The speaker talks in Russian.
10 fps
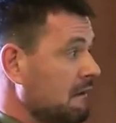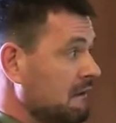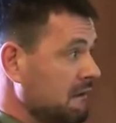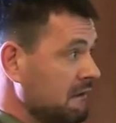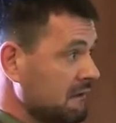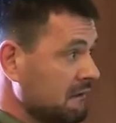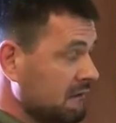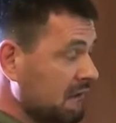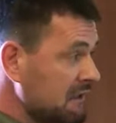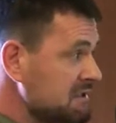И
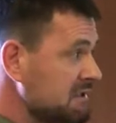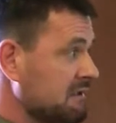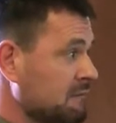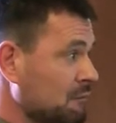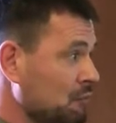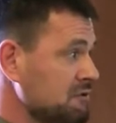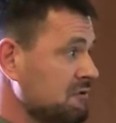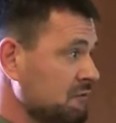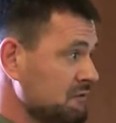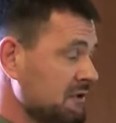дальше
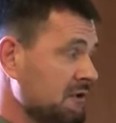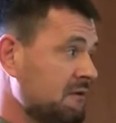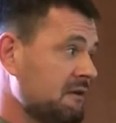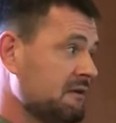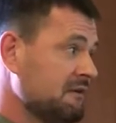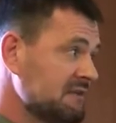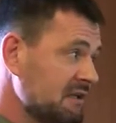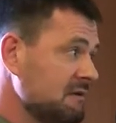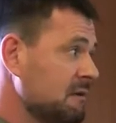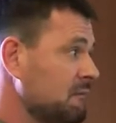можно уже говорить о
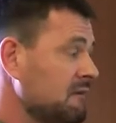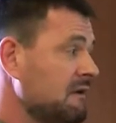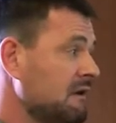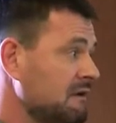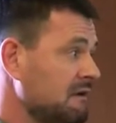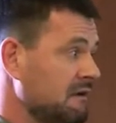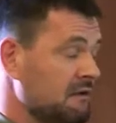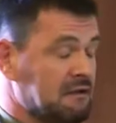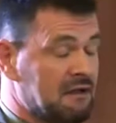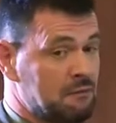взаимном влиянии
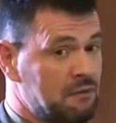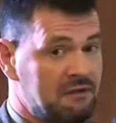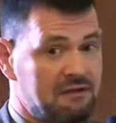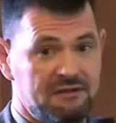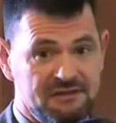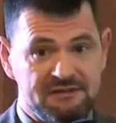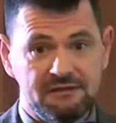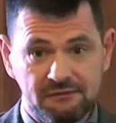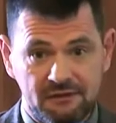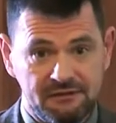и на
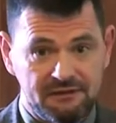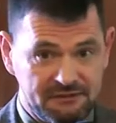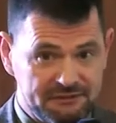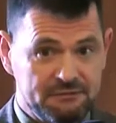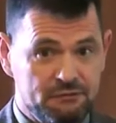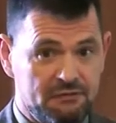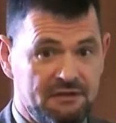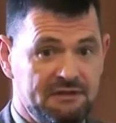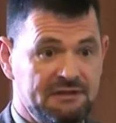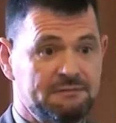биологические факторы всего
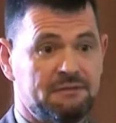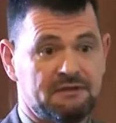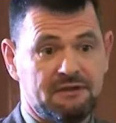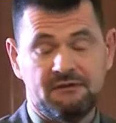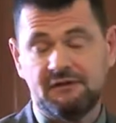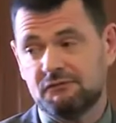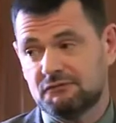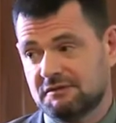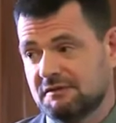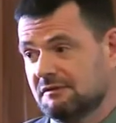организма, говорят
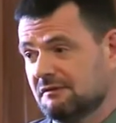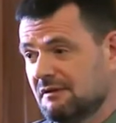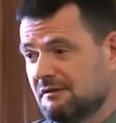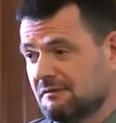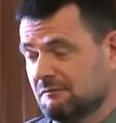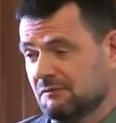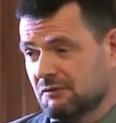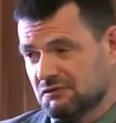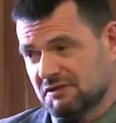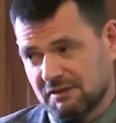уже о
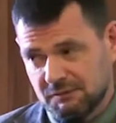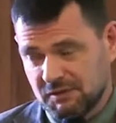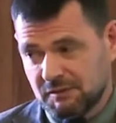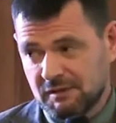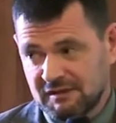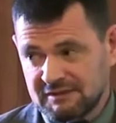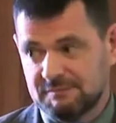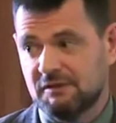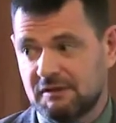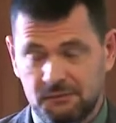нарушениях
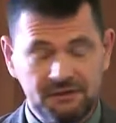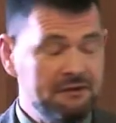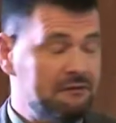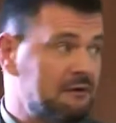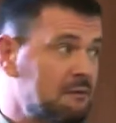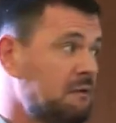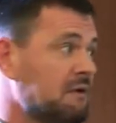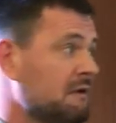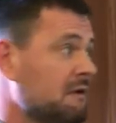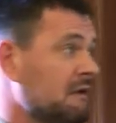метаболизма, липидного
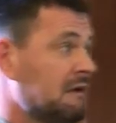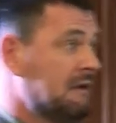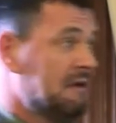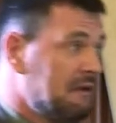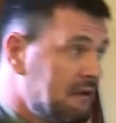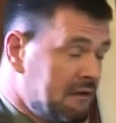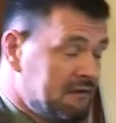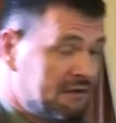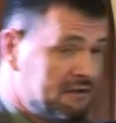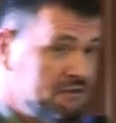обмена,
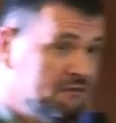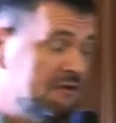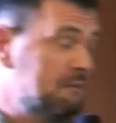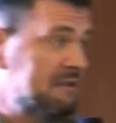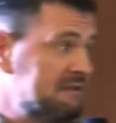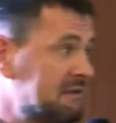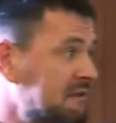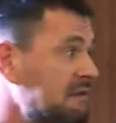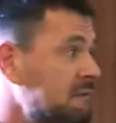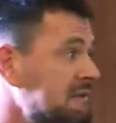наращивания массы тела